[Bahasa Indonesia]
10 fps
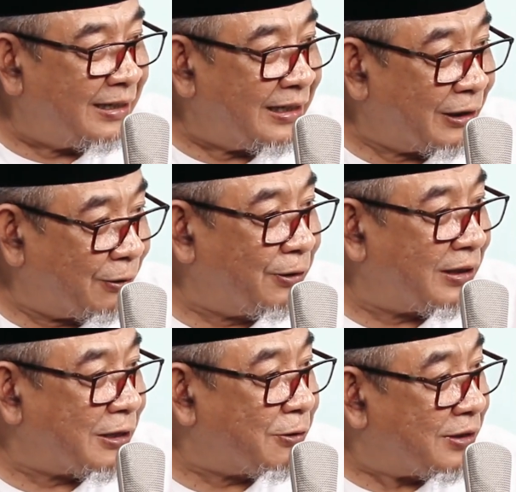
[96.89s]
itu
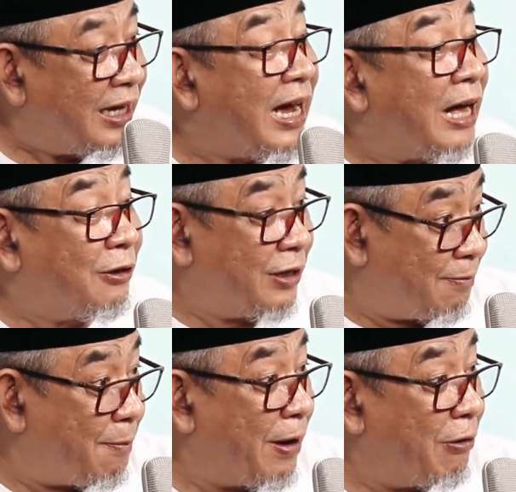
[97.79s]
kasusnya Allah yang
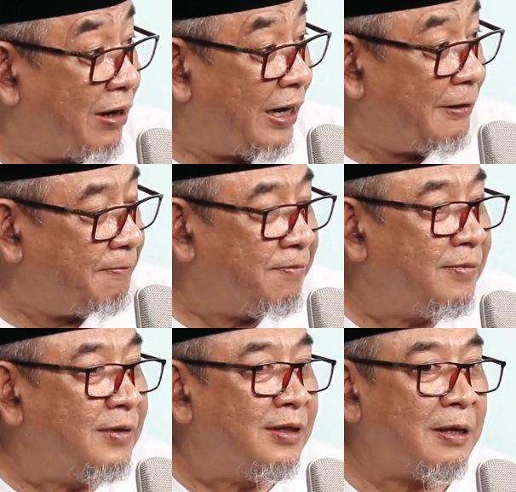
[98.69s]
membelokkan yeah.
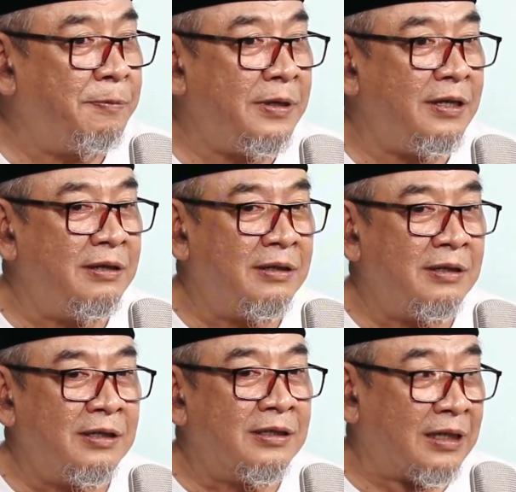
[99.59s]
tapi
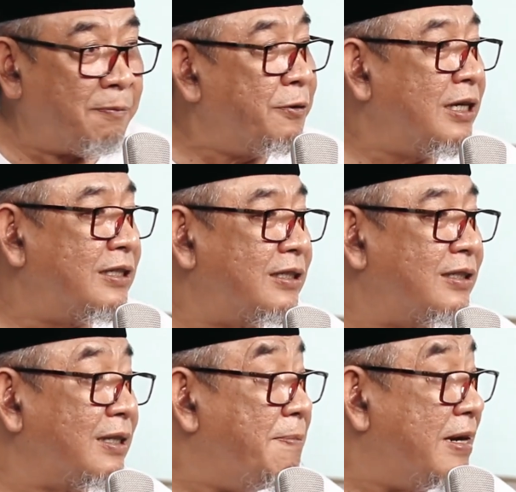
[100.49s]
saya punya
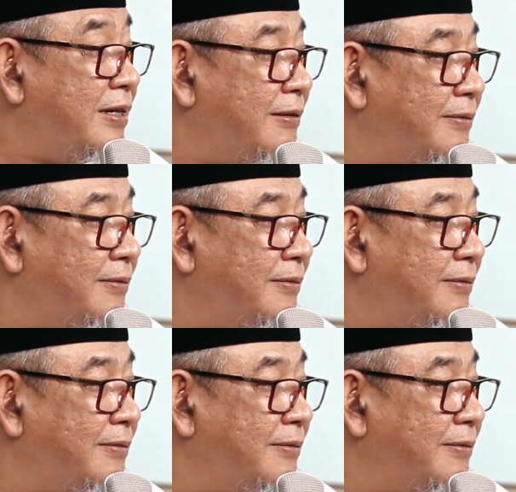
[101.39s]
teman